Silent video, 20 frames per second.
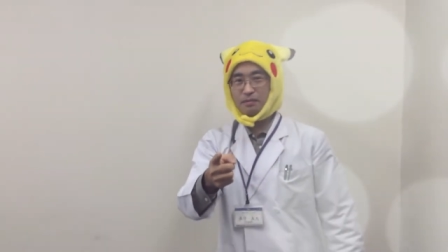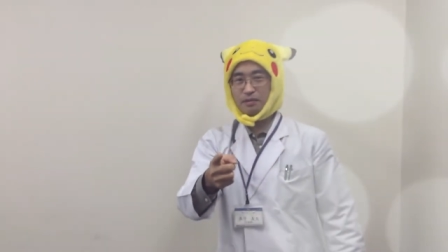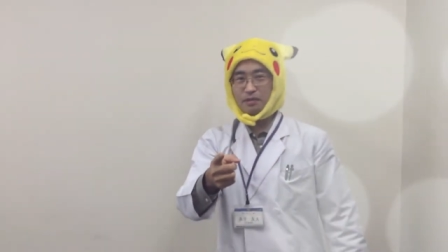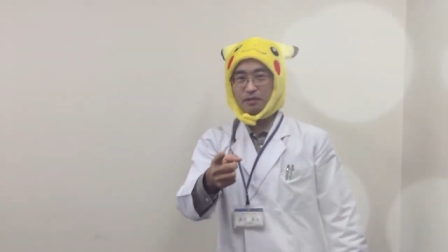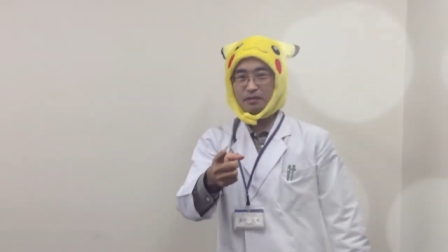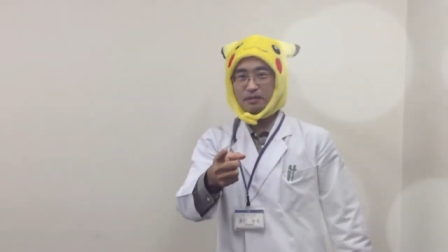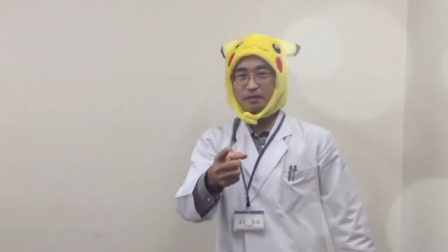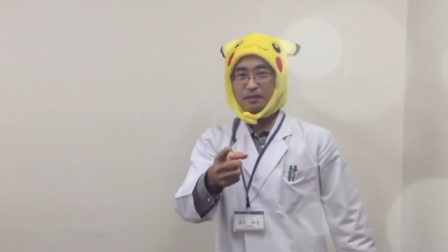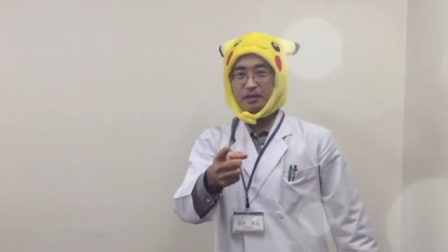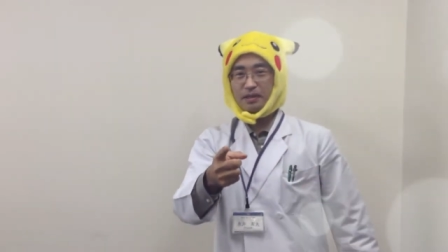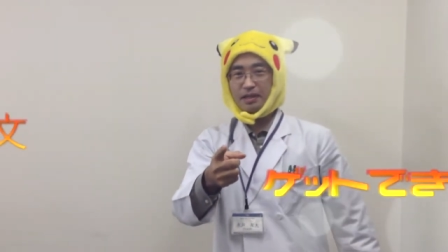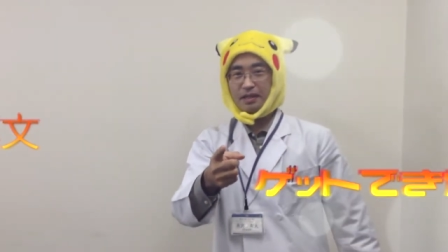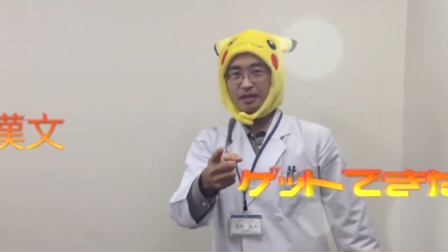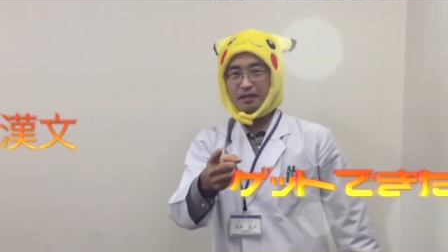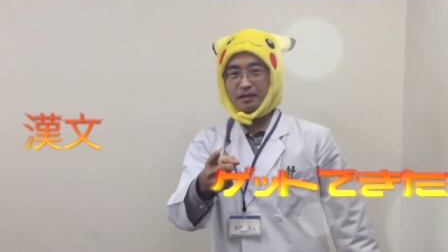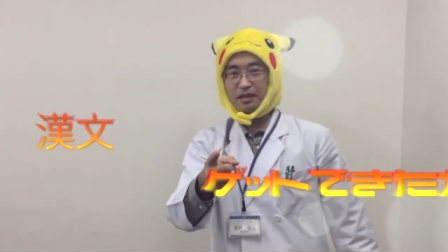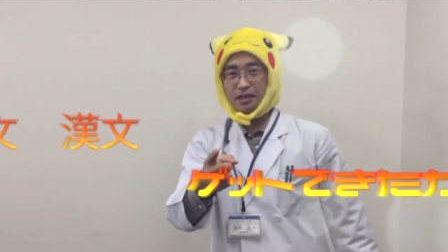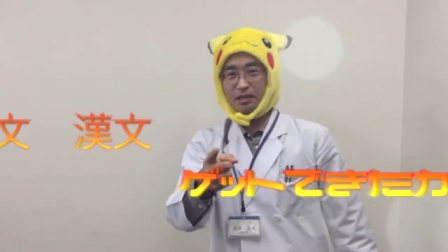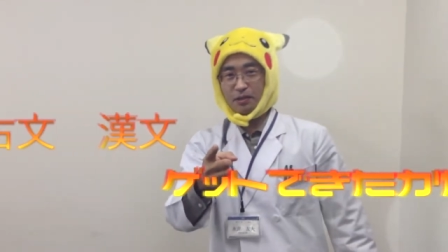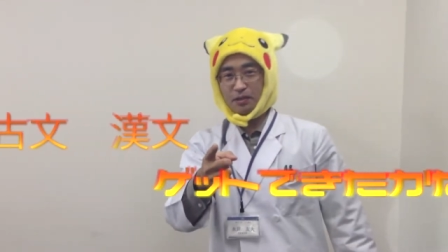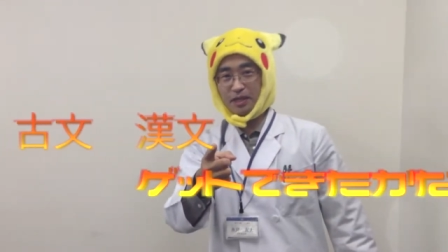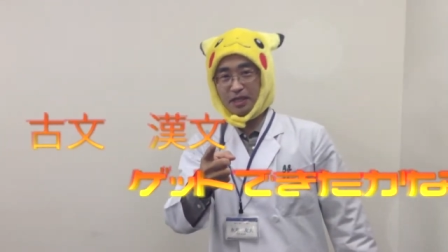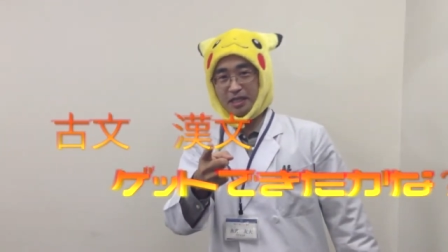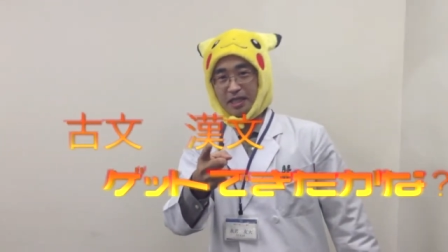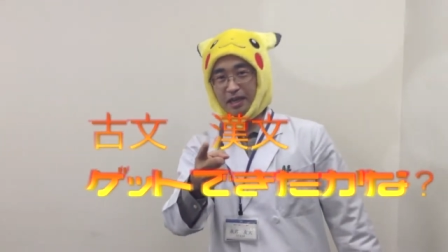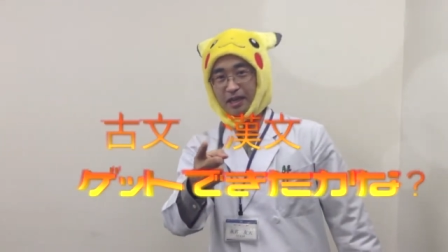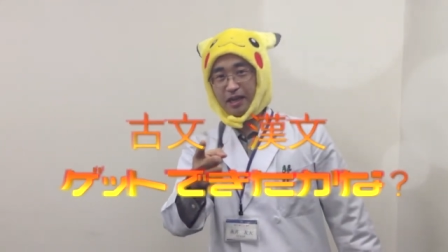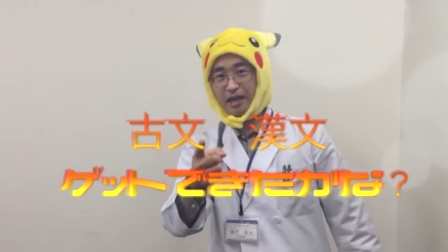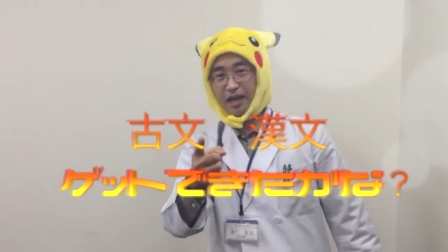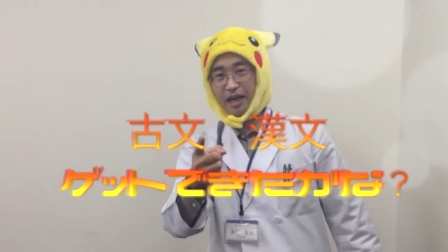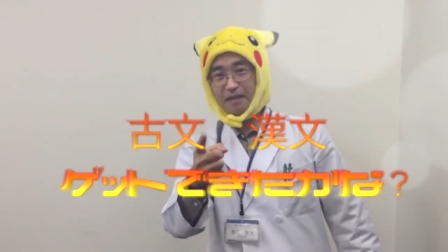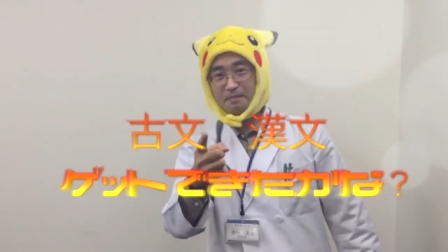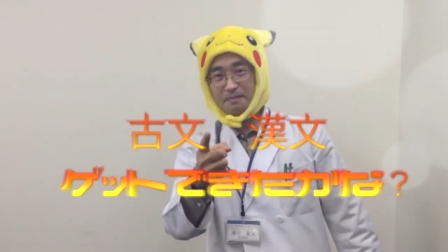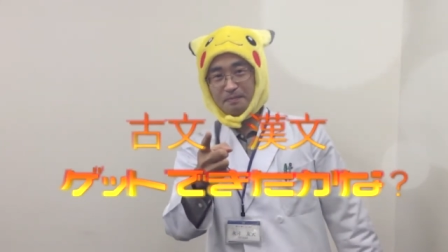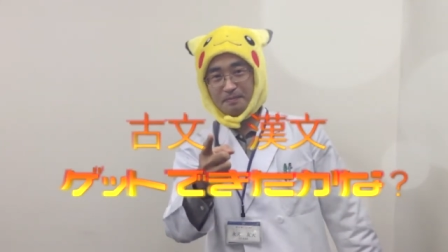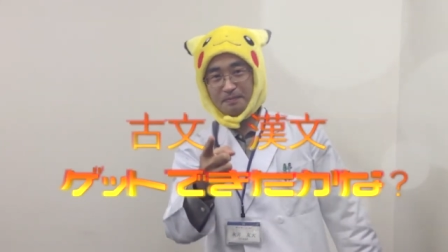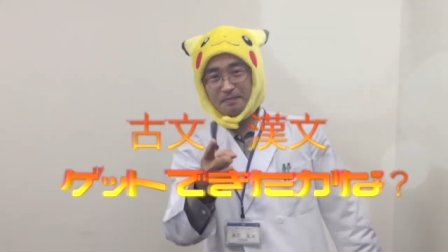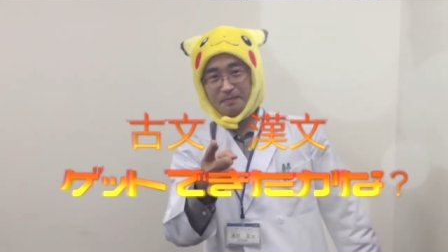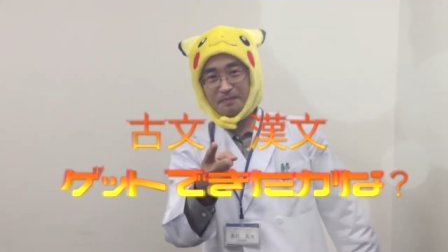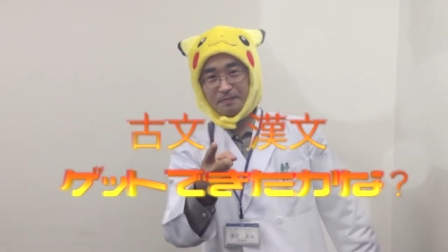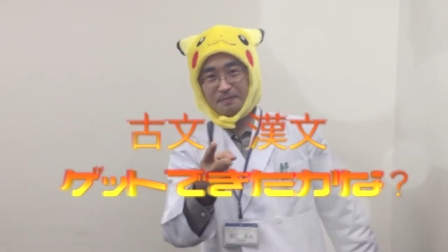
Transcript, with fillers: 文ゲットできたかな